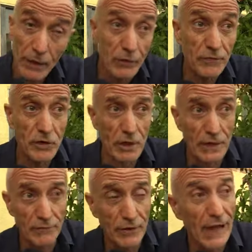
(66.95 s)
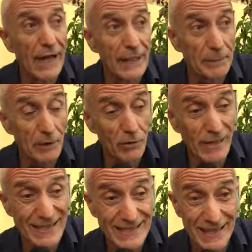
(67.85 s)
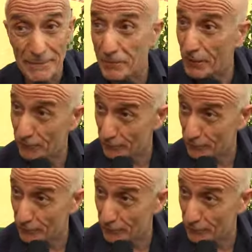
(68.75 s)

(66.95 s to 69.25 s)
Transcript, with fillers: che lui fece edificare per organizzare poi la